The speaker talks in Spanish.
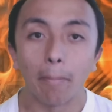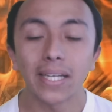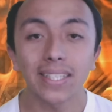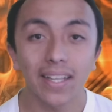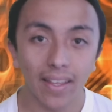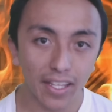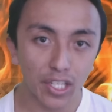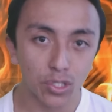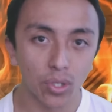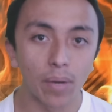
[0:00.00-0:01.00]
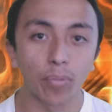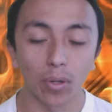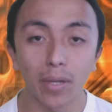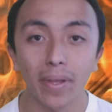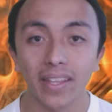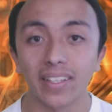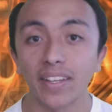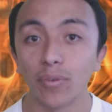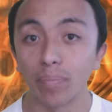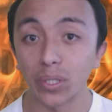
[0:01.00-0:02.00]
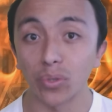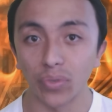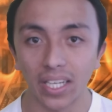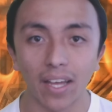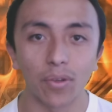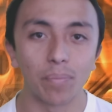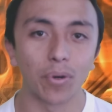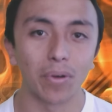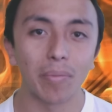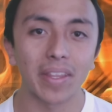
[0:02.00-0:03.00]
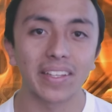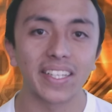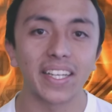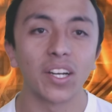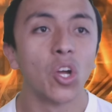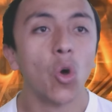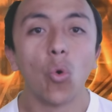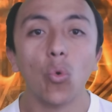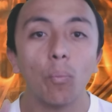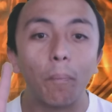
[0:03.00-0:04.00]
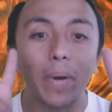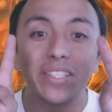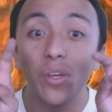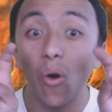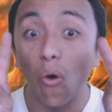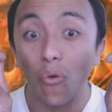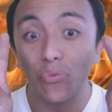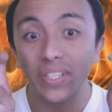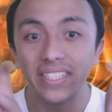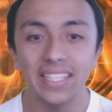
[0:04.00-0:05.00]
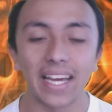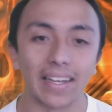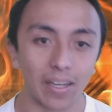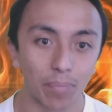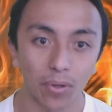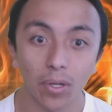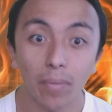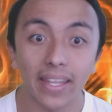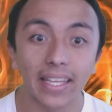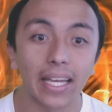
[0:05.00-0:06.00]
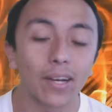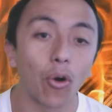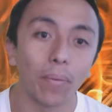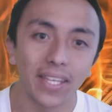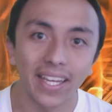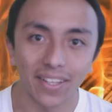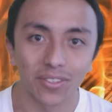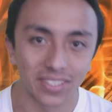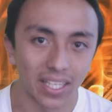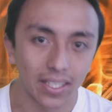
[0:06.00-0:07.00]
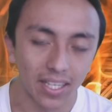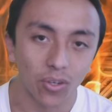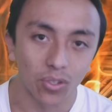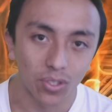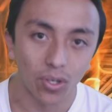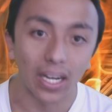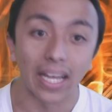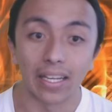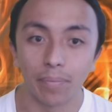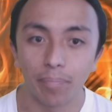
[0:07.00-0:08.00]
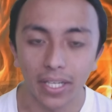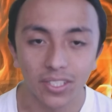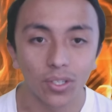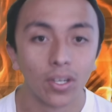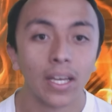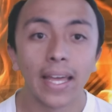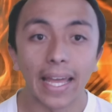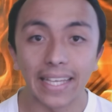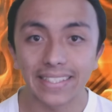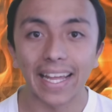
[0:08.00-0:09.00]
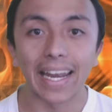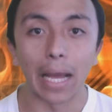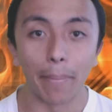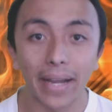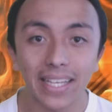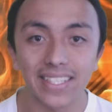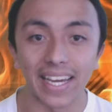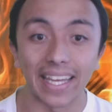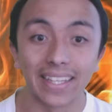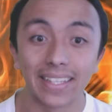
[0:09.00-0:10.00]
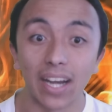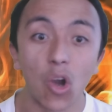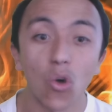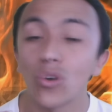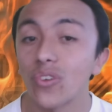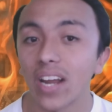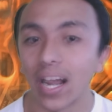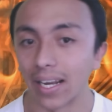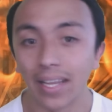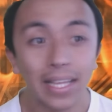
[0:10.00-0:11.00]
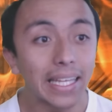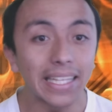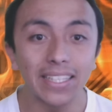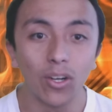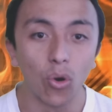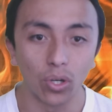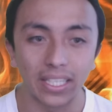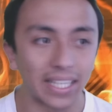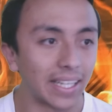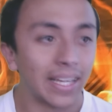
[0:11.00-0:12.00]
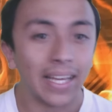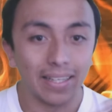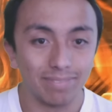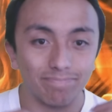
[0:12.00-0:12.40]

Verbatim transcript: Más allá de eso, el problema de tener un precio fijado, el problema de tener un precio oficial, el problema de que el gobierno sea el que controla el precio es que la brecha entre lo real y lo que